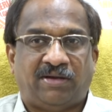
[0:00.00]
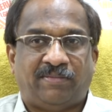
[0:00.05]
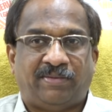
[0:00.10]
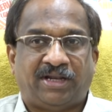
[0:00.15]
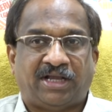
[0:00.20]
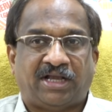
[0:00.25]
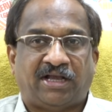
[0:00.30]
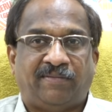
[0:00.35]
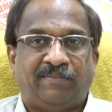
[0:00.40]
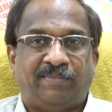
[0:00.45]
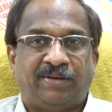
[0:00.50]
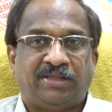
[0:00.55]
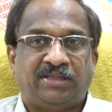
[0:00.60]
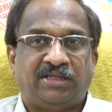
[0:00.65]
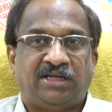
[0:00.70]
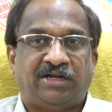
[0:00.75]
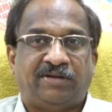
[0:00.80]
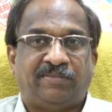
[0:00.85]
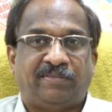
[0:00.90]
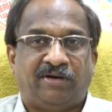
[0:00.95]
అమెరికా
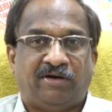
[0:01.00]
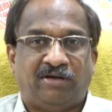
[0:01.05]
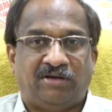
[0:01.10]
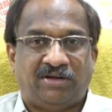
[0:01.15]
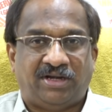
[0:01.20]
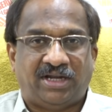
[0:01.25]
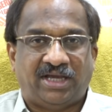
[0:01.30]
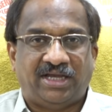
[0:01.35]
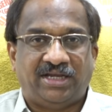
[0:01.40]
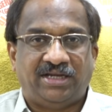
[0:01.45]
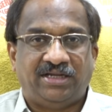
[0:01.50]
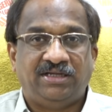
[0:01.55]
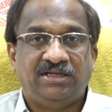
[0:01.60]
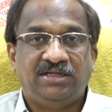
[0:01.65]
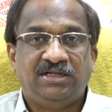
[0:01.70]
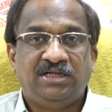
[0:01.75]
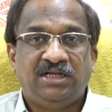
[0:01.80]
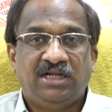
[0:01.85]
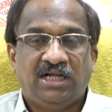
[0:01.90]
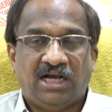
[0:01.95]
బ్రెజిల్ అనుభవాలు ఉన్నాయని
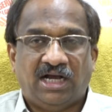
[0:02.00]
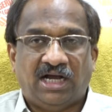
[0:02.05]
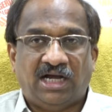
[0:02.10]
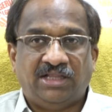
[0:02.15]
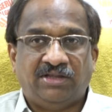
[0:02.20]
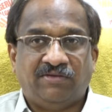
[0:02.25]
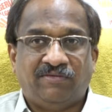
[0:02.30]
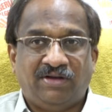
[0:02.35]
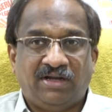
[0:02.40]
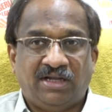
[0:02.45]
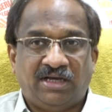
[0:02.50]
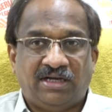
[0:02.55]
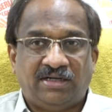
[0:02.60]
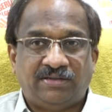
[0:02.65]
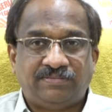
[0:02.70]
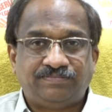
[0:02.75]
అందువల్ల